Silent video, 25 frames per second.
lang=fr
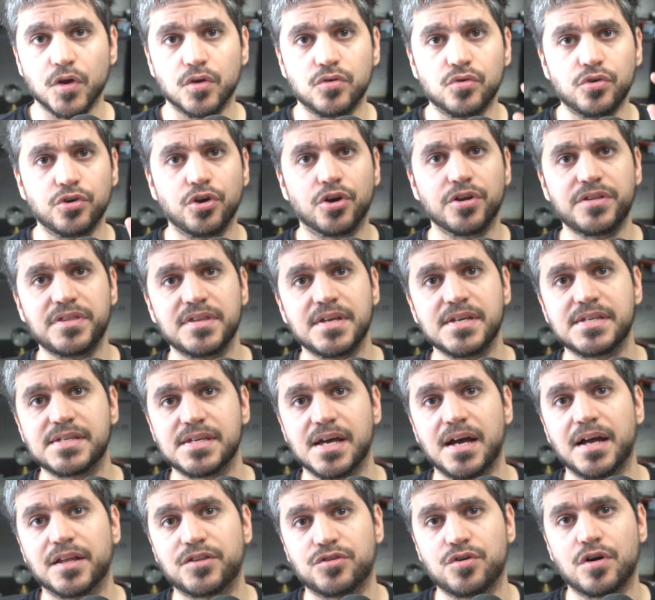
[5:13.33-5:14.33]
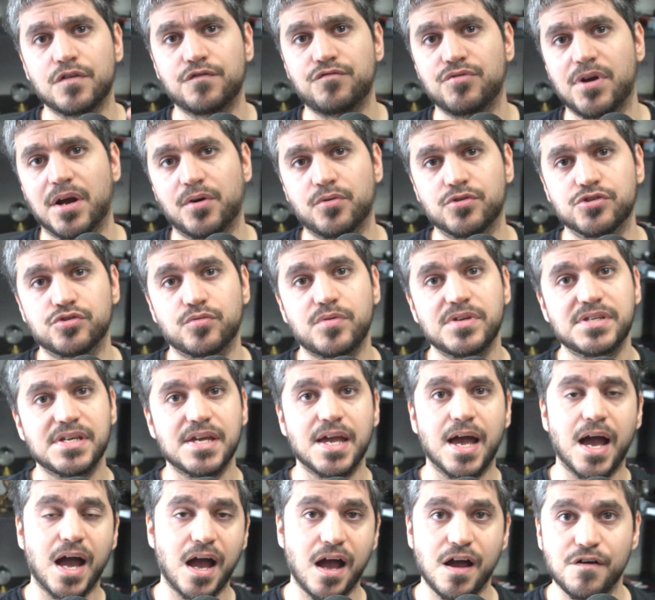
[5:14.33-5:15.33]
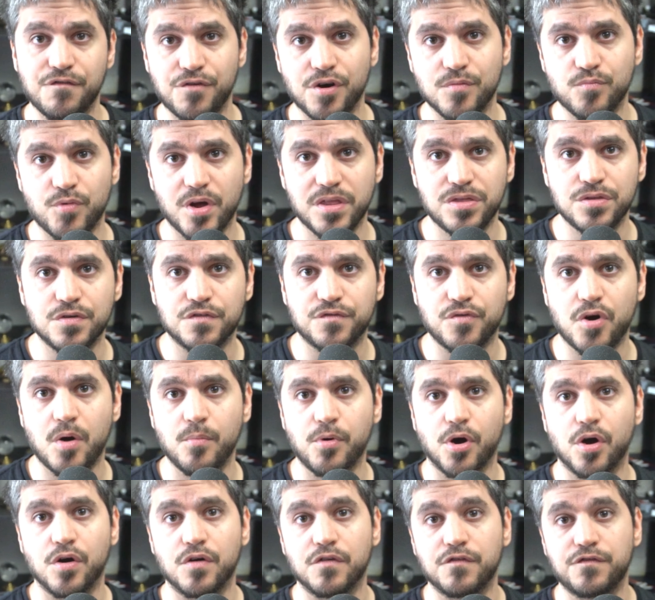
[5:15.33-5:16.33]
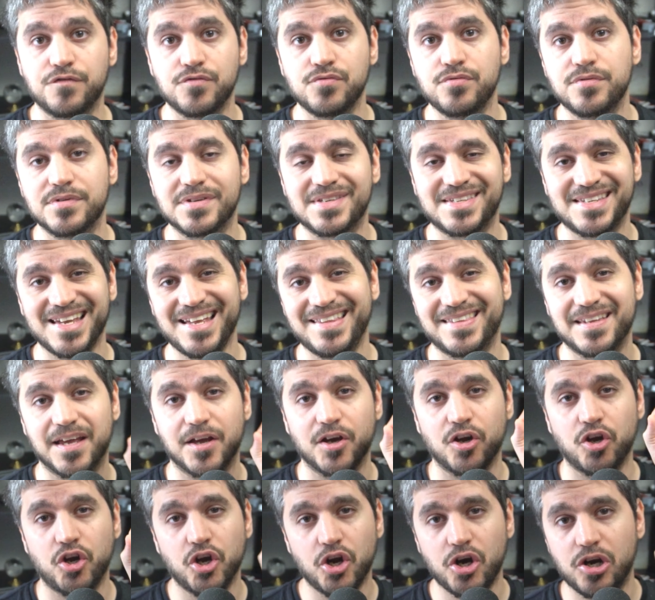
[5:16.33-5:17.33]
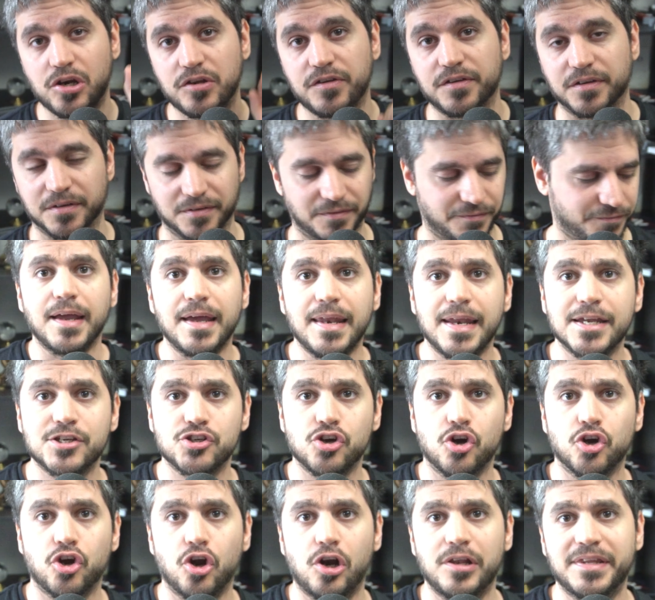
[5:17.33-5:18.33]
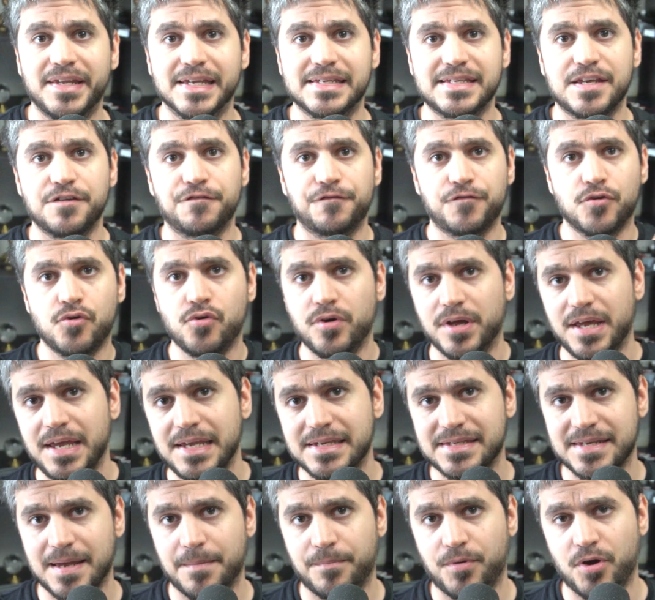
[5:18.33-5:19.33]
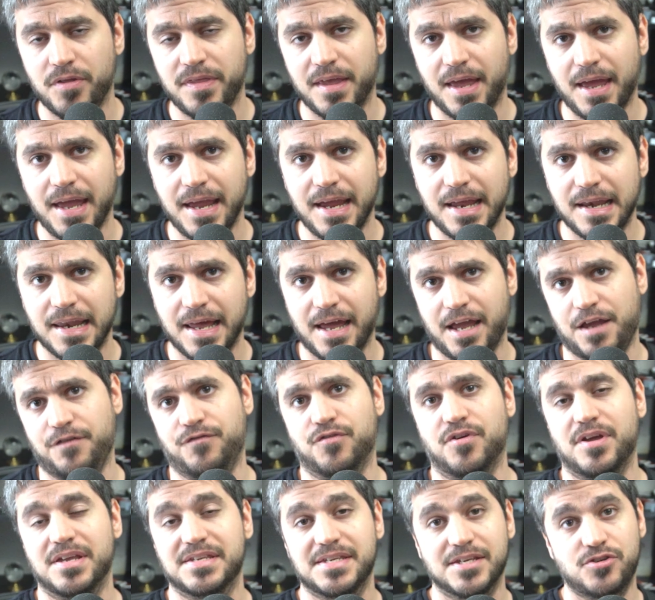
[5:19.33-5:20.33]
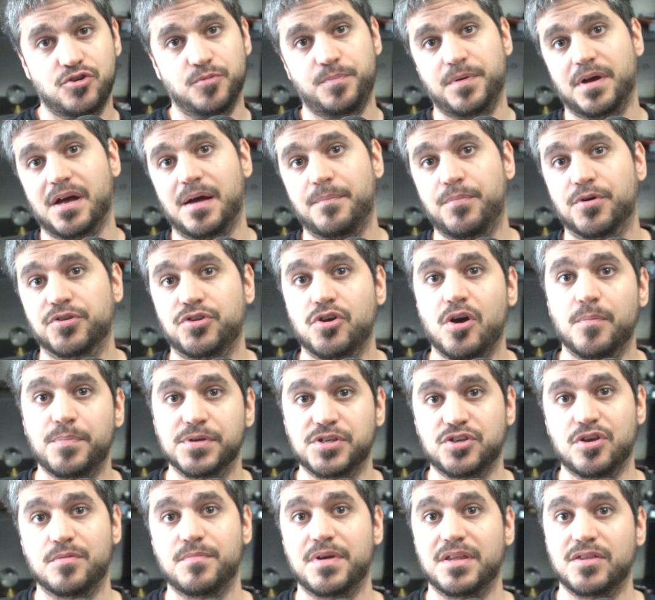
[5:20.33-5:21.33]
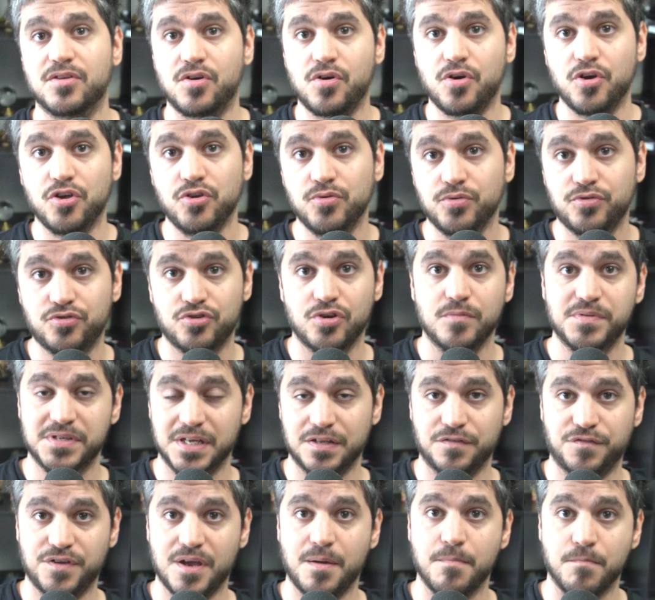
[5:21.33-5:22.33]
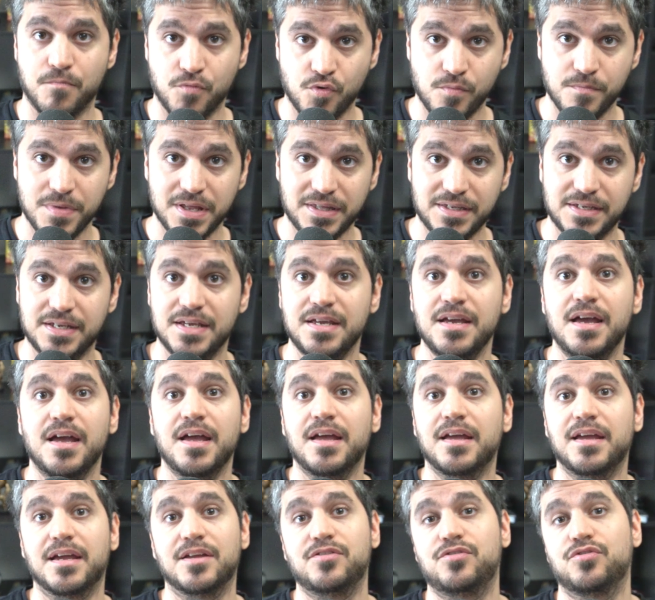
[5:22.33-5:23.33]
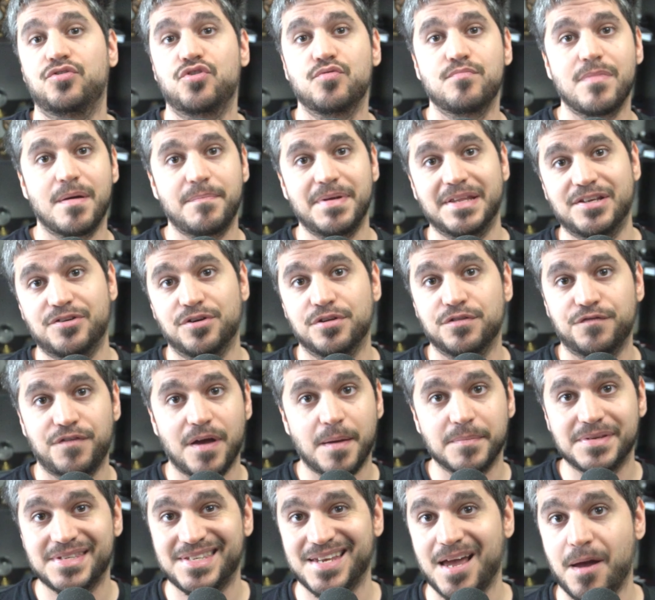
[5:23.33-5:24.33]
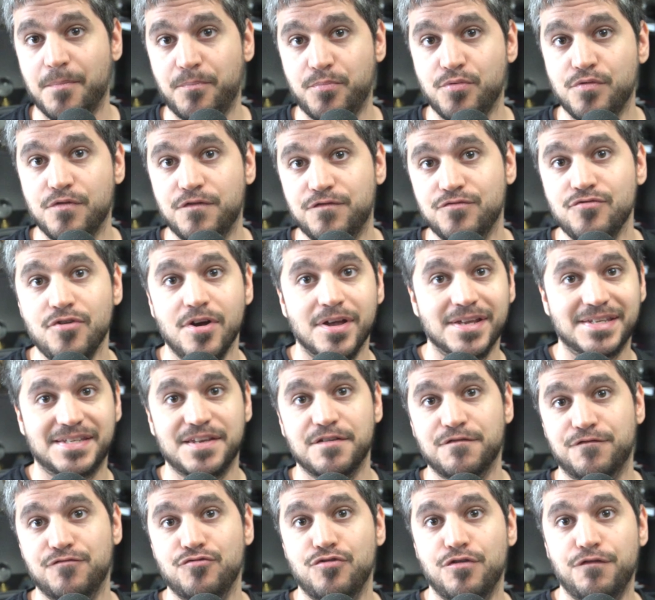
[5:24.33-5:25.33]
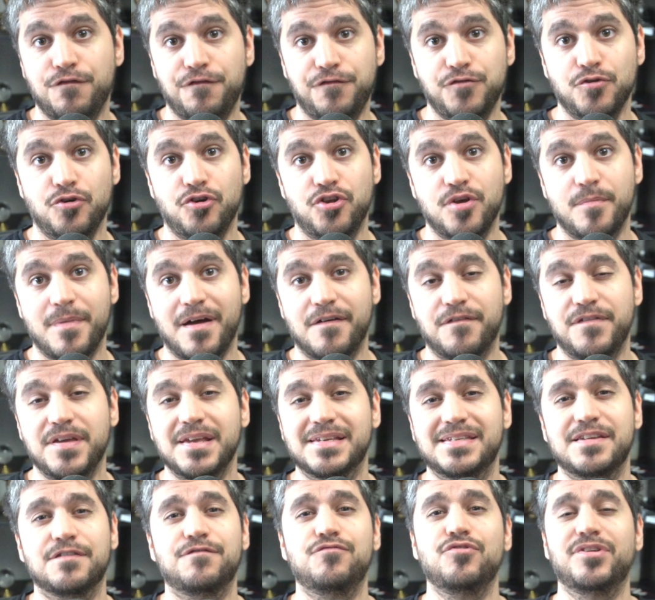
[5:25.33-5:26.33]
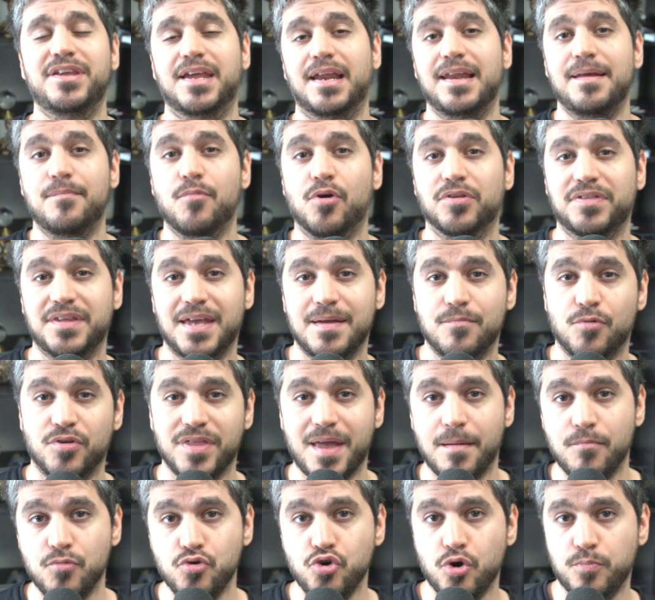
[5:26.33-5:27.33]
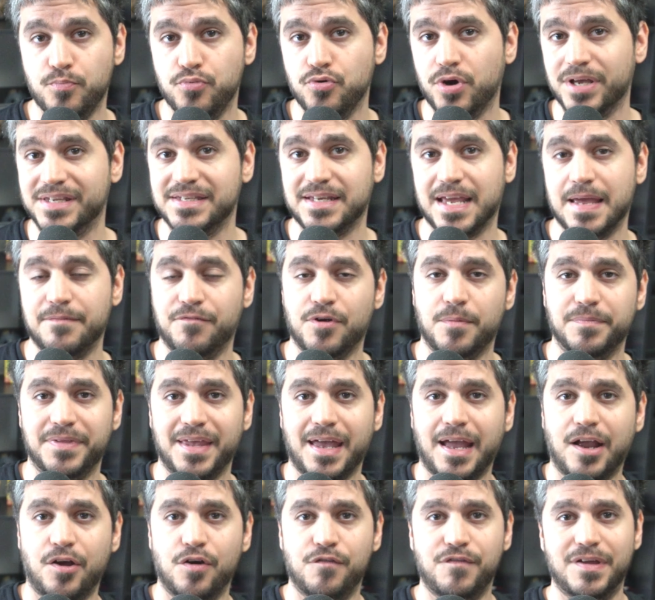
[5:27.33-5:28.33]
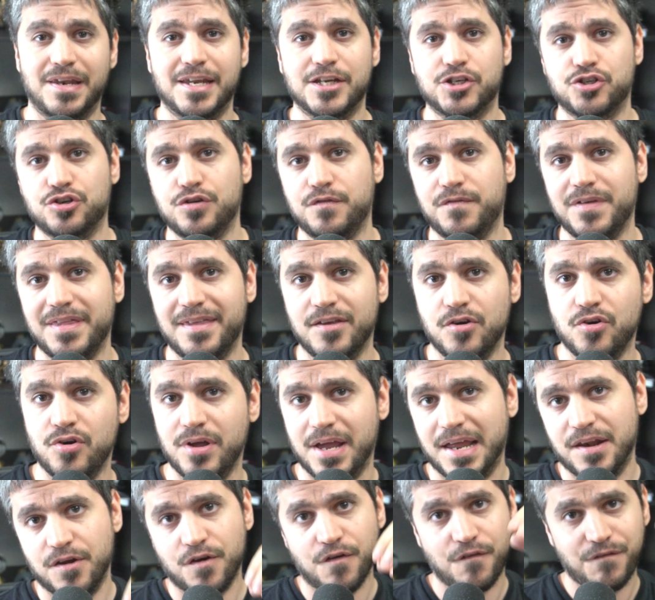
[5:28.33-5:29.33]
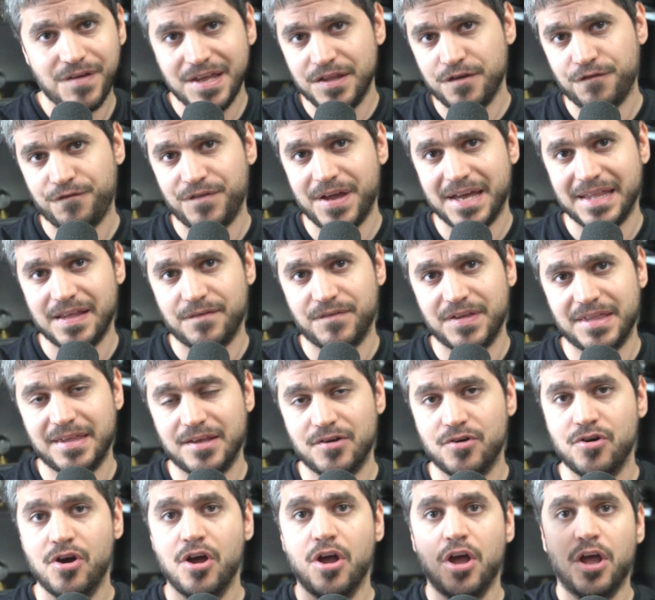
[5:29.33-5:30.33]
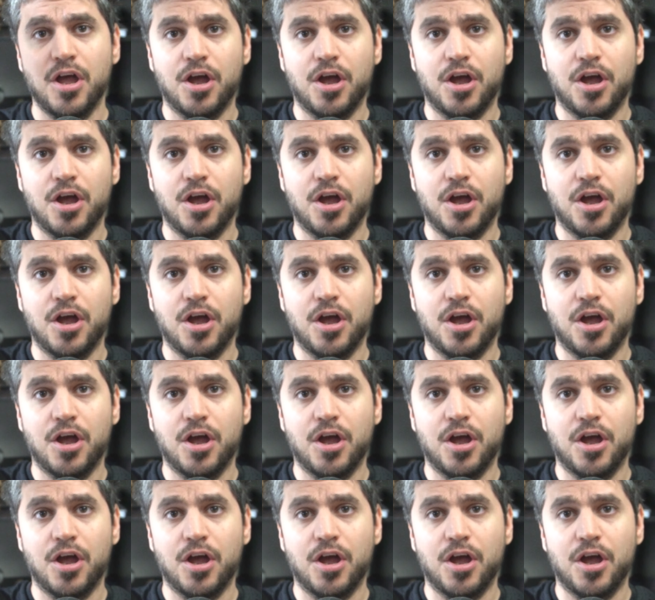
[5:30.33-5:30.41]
Donc retenez ça, tant que vous la construisez avant le mois de novembre, vous êtes gold. Et les gens gold, qu'est-ce qu'ils font Ils s'abonnent et ils like. Et c'est super important parce que maintenant, YouTube, ça devient mon métier. Et du coup, ma Bitcoin Farm, c'est un peu vous. C'est vous le fuel de ma vie. C'est vous qui alimentez mon amour pour Escape from Tarkov et les jeux vidéo et l'envie de faire des vidéos.